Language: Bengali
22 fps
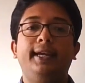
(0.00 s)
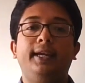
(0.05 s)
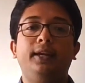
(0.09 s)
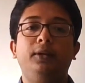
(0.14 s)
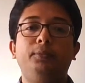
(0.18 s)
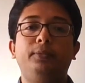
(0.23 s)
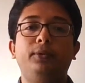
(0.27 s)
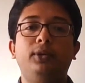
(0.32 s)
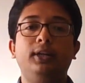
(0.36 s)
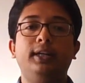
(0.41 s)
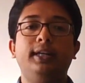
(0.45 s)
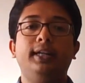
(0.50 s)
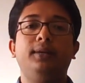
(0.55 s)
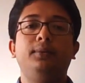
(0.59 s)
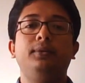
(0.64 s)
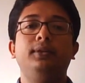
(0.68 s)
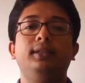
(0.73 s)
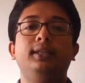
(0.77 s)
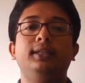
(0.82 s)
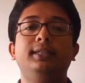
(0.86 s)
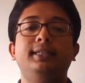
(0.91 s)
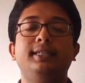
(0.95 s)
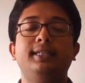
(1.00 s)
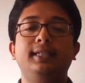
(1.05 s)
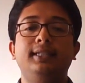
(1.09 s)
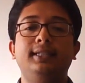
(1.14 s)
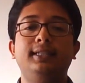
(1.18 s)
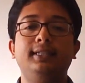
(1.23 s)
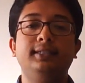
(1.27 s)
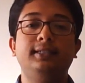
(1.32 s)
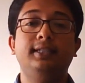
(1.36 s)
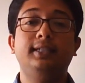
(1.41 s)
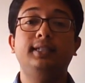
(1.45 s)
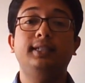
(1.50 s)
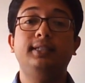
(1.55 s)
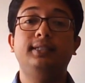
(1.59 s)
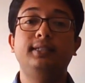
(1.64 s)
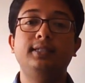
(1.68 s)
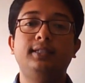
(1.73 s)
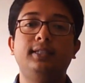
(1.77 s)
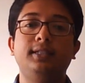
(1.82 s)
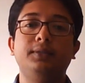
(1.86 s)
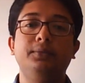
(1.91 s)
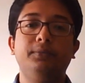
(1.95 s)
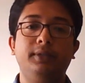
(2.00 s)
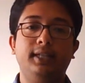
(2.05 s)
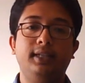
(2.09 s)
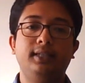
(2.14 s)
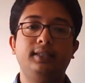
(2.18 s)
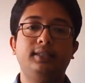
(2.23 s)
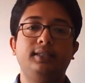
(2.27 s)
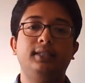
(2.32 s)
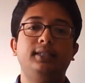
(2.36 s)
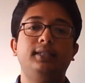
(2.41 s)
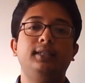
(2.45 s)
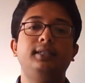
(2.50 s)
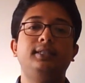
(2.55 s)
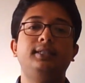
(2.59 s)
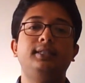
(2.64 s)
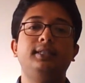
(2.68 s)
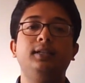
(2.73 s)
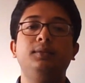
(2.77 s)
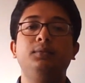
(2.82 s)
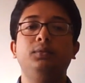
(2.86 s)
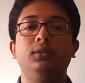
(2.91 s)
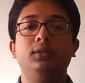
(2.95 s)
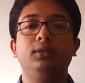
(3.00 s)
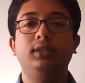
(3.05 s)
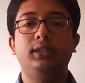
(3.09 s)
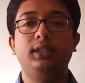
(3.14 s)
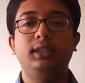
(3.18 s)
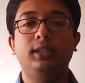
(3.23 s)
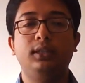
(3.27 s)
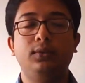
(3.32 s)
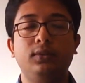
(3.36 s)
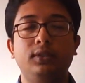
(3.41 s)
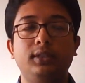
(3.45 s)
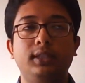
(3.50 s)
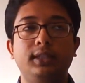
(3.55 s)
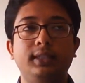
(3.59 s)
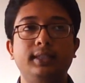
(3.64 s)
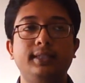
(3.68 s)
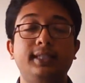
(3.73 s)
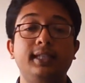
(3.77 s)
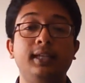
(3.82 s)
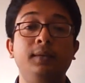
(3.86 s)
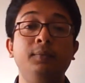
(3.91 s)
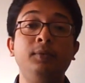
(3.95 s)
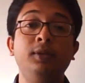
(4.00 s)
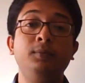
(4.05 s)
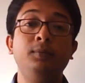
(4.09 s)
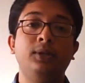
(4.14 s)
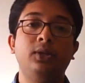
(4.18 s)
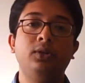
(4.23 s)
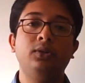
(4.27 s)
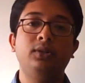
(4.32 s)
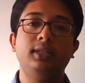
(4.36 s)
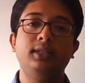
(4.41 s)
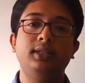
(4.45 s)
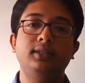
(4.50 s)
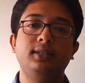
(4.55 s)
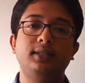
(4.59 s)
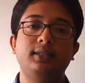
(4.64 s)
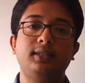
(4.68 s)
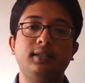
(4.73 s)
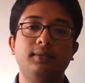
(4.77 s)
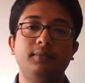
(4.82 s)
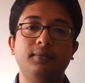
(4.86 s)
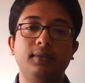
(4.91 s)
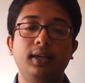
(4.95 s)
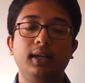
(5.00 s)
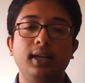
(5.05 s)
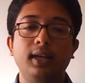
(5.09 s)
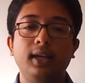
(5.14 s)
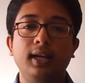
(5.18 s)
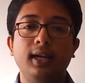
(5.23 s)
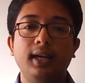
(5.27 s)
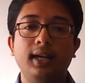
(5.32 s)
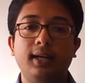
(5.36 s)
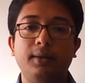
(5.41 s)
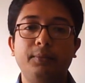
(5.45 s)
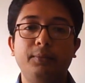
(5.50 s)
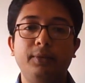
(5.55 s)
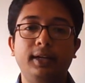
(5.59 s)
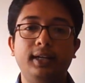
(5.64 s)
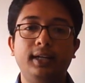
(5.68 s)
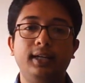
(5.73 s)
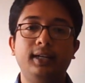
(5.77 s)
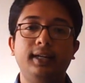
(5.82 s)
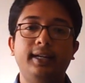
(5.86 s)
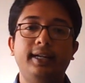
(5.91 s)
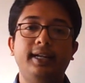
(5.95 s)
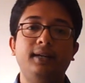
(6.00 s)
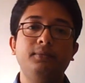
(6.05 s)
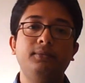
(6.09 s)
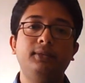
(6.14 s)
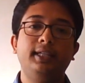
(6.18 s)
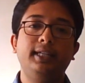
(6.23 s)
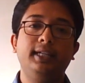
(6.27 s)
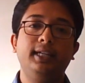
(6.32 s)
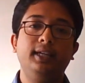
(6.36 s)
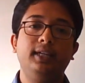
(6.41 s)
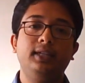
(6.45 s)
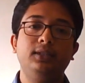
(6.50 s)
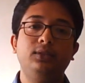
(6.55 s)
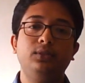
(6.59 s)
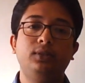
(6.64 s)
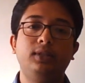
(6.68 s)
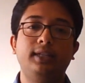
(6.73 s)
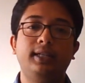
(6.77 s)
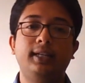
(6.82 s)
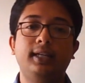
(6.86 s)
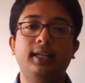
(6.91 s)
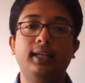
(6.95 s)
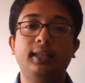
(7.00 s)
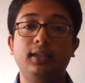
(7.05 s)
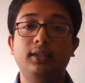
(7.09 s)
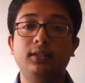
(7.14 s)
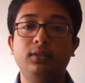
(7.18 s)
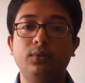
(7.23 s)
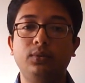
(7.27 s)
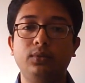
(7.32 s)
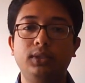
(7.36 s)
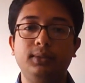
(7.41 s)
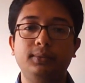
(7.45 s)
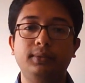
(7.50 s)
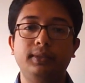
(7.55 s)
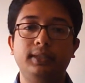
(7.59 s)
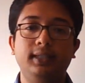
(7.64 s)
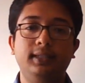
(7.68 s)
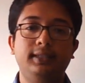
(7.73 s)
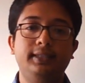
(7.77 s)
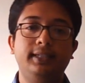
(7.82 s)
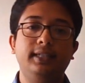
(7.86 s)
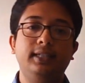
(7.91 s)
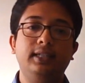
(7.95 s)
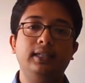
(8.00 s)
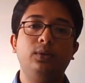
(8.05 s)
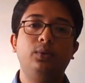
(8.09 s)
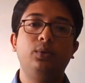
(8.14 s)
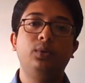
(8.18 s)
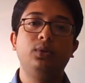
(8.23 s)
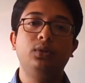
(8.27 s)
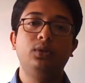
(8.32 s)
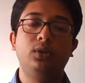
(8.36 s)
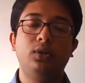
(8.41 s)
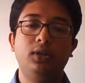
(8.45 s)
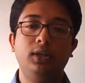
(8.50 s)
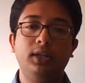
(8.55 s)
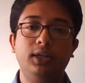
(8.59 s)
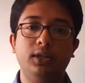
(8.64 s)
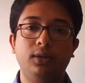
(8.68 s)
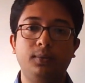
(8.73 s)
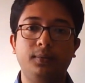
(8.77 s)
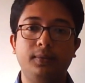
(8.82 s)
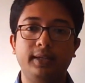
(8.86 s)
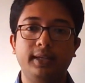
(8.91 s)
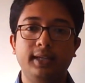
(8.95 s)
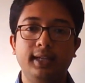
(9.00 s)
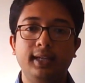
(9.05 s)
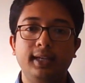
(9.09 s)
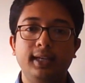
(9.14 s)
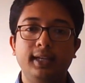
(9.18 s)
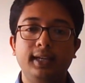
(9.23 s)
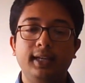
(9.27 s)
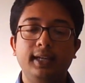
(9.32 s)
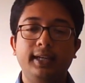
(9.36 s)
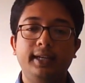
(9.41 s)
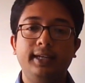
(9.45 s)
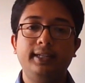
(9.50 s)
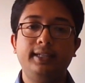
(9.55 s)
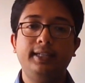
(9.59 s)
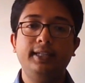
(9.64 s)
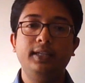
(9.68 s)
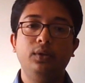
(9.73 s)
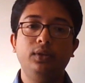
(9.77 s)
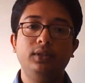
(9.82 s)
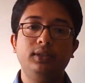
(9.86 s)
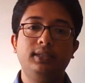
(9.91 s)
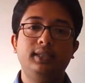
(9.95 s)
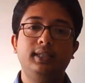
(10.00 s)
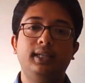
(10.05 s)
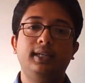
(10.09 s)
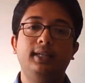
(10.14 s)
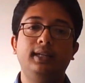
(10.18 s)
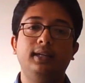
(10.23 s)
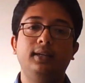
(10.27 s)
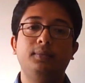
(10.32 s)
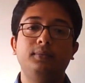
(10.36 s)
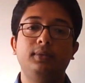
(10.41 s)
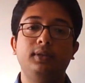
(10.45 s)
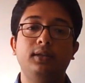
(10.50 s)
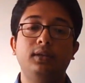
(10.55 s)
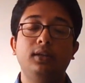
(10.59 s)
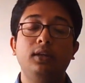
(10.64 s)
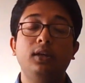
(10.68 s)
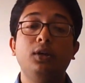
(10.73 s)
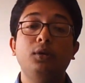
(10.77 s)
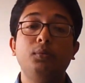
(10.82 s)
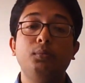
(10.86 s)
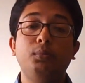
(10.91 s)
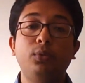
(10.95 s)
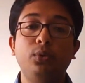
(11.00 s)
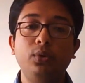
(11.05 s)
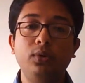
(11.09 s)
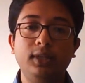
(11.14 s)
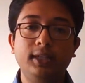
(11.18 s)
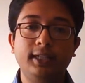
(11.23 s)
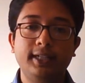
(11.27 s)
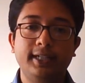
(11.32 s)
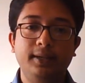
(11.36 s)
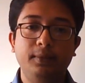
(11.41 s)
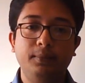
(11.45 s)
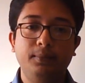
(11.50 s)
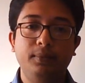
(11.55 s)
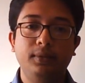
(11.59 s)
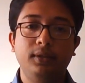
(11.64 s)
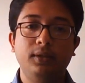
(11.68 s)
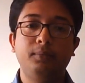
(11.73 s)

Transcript: এরপরে আমাদের শেষে যেই সিস্টেমটি আছে হিচিংয়ের মধ্যে তা হচ্ছে সেমি মাউন্টিং সিস্টেম আমরা একটা নাম থেকে কিছুটা আন্দাজ করতে পারি যে এটা কোন ধরনের হবে এটি হচ্ছে আপনার পুল টাইপ